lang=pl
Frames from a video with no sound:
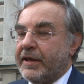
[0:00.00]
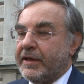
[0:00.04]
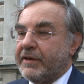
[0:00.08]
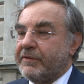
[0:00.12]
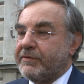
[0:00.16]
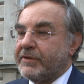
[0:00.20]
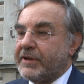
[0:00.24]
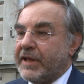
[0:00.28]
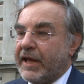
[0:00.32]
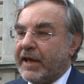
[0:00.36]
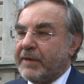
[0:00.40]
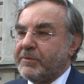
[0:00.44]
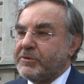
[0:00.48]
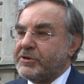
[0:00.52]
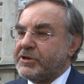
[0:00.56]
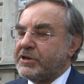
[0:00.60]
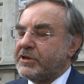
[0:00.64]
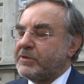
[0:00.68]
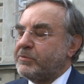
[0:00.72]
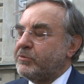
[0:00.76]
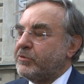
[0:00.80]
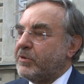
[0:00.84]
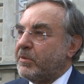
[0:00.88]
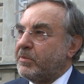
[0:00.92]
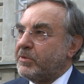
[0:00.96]
I wydaje mi się,
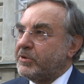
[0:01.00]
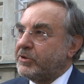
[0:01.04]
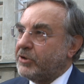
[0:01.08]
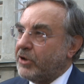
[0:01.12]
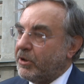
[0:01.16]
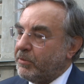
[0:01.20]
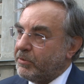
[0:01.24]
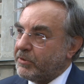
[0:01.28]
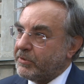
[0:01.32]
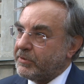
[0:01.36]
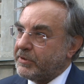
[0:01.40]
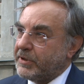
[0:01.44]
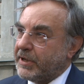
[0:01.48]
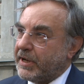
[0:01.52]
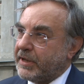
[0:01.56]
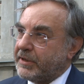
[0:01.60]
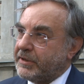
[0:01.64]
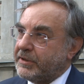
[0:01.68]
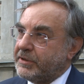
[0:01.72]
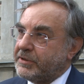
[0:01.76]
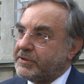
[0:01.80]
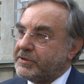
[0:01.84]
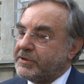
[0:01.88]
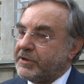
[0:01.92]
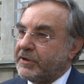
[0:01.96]
że byłoby dobrą
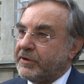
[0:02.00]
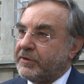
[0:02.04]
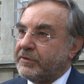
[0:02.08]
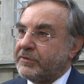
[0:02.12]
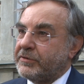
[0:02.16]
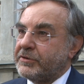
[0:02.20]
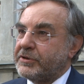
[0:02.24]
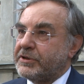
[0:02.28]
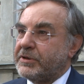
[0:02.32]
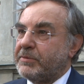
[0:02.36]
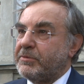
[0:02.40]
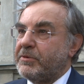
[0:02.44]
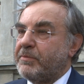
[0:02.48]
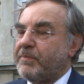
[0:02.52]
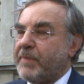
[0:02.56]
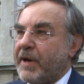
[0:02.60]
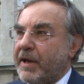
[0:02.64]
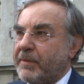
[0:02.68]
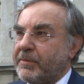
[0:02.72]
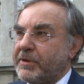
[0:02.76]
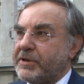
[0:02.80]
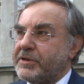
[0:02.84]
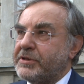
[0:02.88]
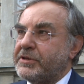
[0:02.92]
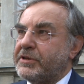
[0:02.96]
tradycją, żeby
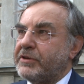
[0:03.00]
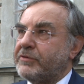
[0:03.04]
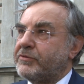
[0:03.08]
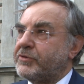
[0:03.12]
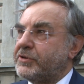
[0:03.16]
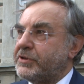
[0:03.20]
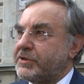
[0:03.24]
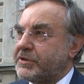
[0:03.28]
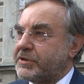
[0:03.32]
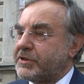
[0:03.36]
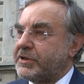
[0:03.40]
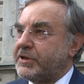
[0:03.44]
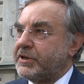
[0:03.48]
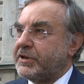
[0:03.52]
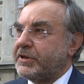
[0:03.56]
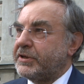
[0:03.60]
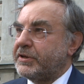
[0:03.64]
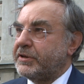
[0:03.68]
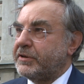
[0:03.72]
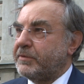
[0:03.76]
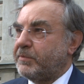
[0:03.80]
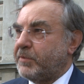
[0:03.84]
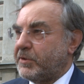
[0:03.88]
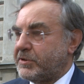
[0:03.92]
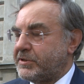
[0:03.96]
pamięć tych
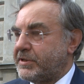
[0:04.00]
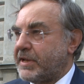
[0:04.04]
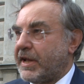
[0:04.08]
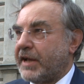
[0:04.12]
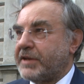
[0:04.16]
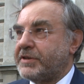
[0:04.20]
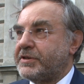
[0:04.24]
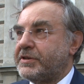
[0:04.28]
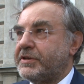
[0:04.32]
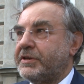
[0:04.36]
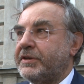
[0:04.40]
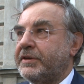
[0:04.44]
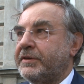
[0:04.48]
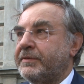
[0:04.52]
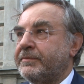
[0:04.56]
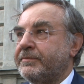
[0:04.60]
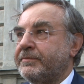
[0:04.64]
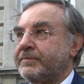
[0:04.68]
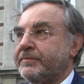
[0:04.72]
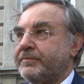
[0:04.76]
wszystkich postaci,